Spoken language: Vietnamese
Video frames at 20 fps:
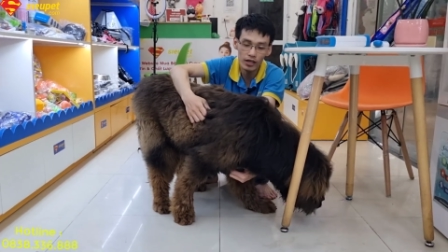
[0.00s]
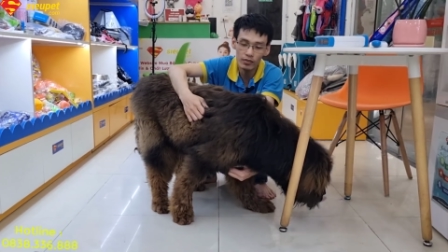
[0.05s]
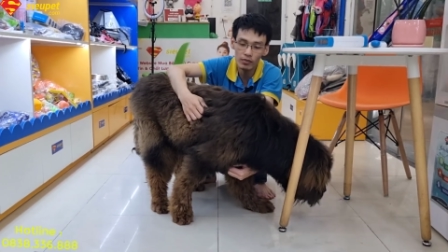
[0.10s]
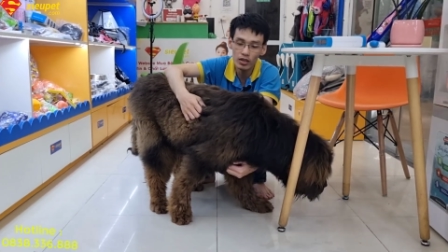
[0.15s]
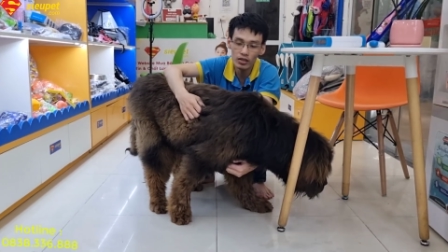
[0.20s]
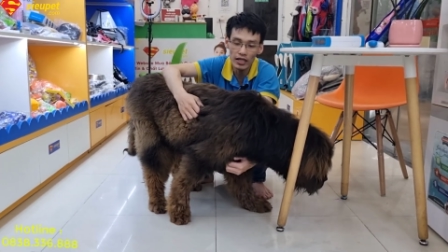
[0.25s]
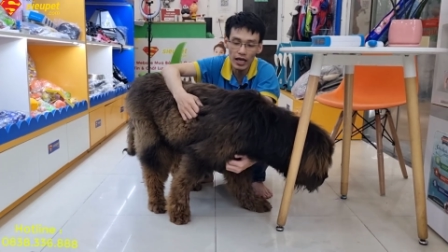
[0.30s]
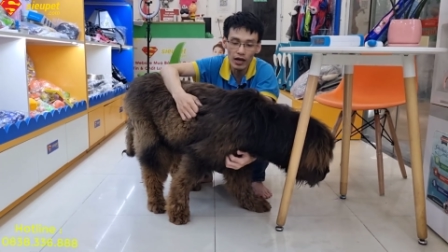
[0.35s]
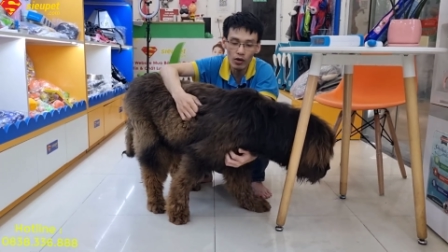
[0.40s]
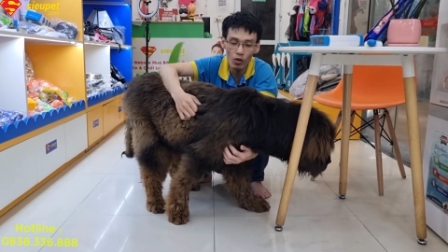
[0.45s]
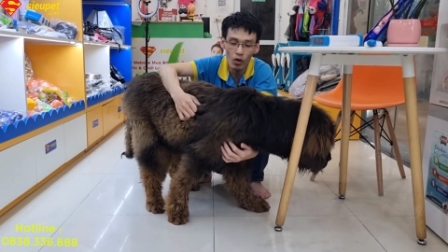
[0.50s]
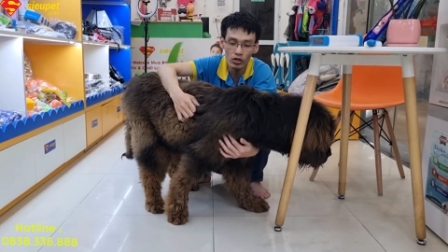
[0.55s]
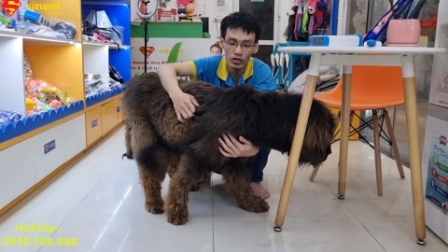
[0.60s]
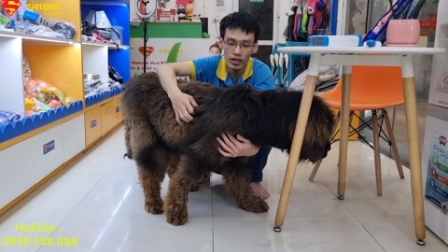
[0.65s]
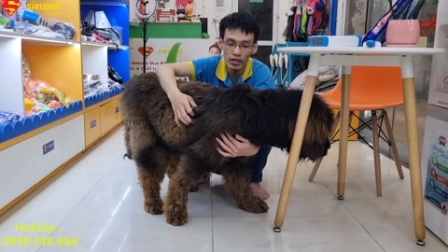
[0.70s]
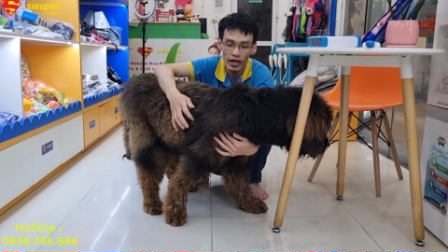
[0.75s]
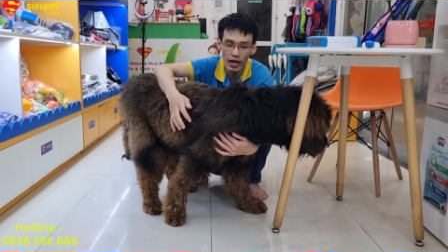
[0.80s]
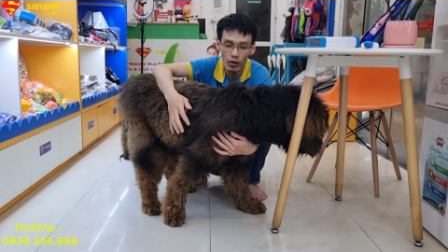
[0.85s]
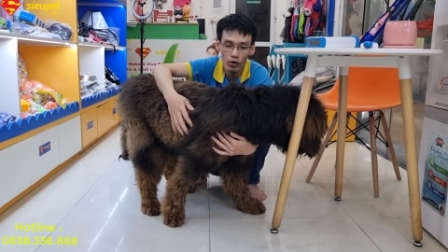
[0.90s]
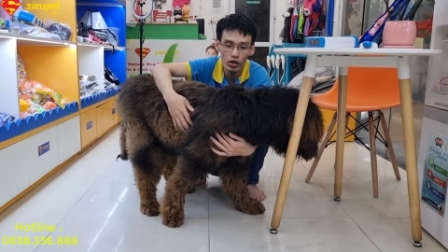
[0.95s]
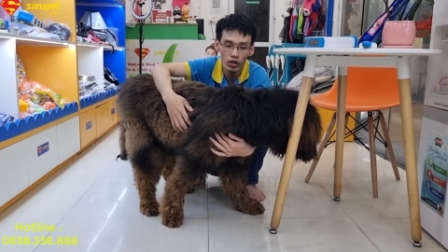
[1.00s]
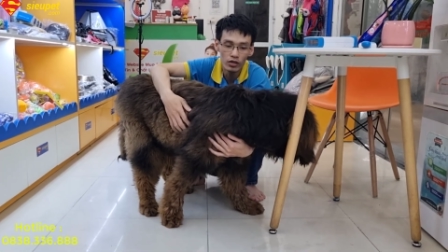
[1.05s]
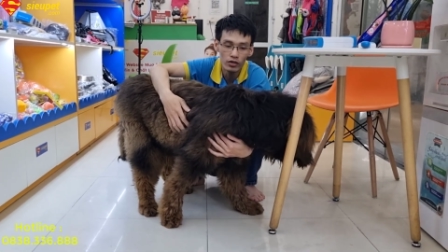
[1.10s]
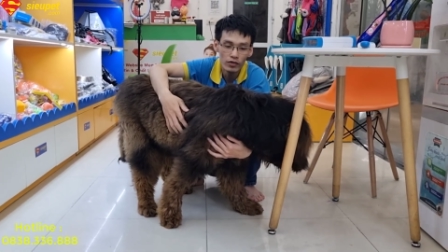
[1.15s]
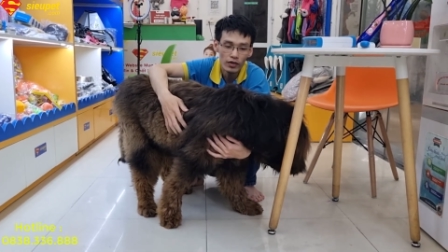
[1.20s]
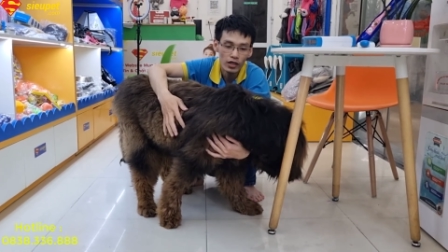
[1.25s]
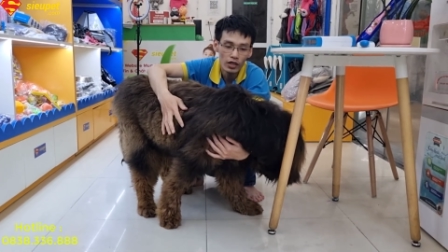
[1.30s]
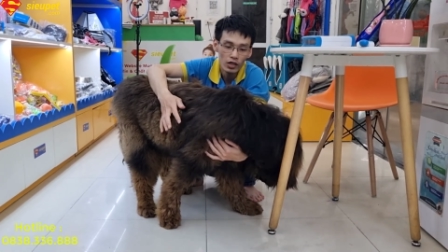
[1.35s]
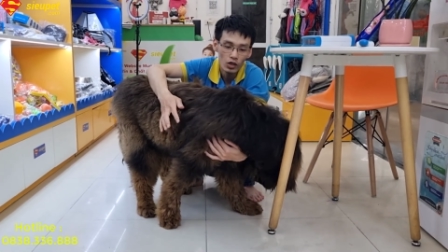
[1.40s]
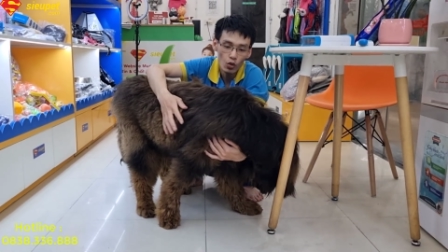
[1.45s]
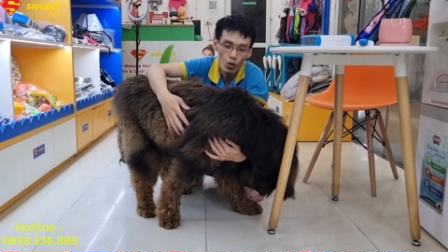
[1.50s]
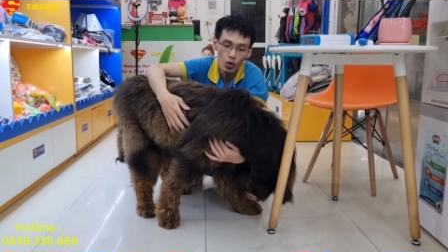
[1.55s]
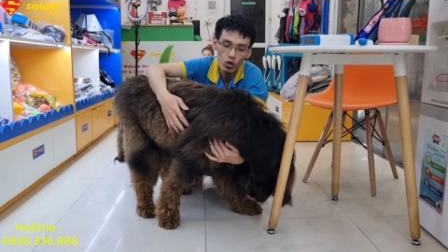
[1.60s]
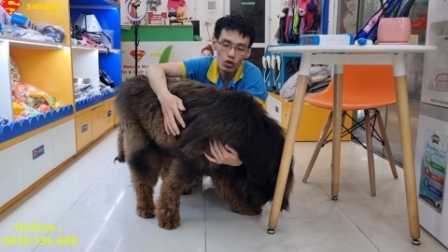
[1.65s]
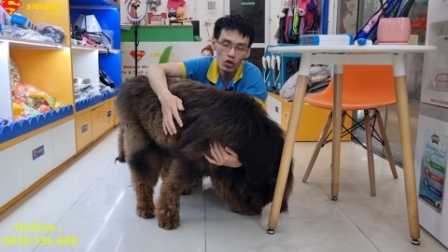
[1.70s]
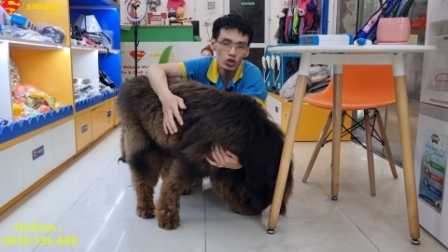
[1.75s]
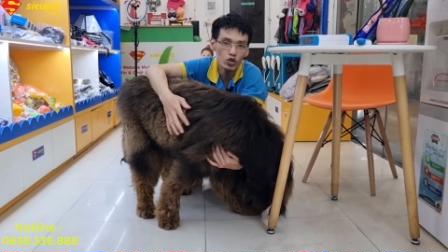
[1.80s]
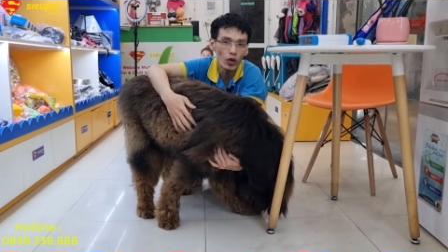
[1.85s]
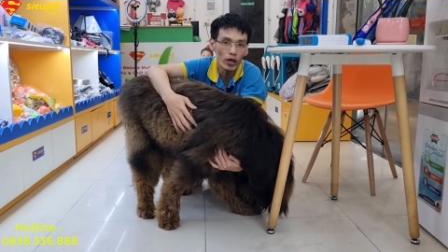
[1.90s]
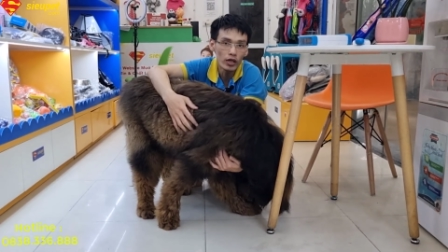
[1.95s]
nên mức giá của nó sẽ cao hơn, cú
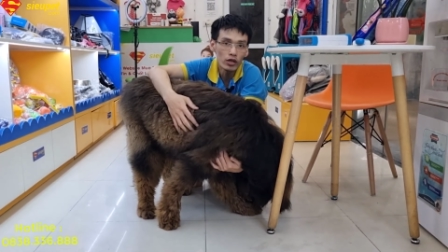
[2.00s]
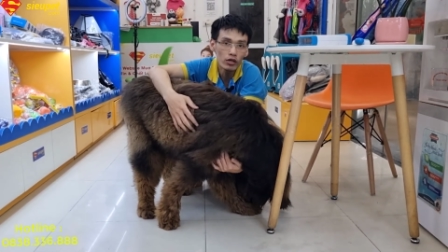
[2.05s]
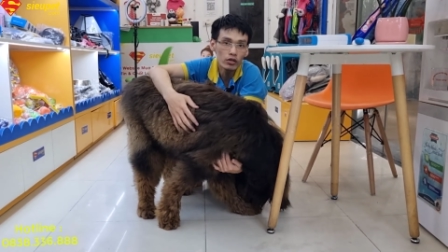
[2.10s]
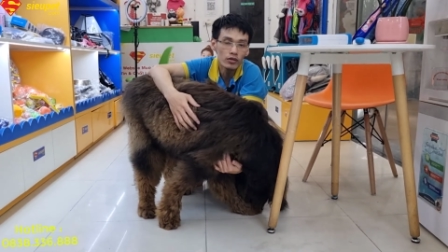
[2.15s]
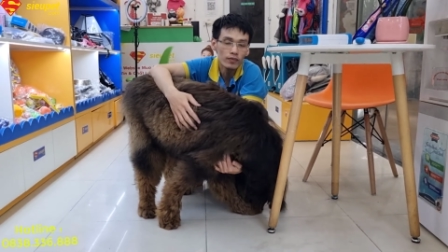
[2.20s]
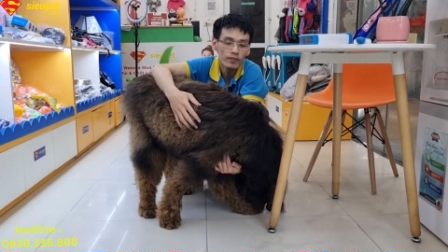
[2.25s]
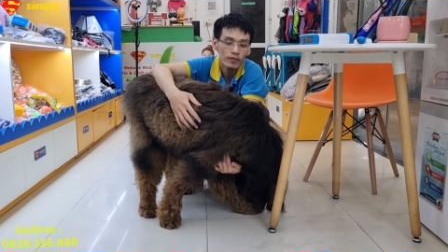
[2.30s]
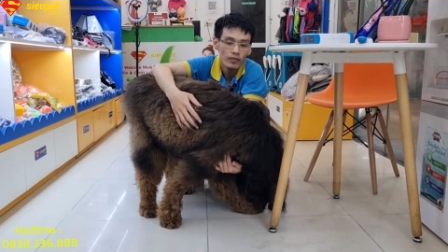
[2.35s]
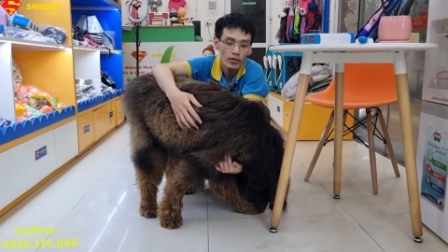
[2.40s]
nó chuẩn hơn.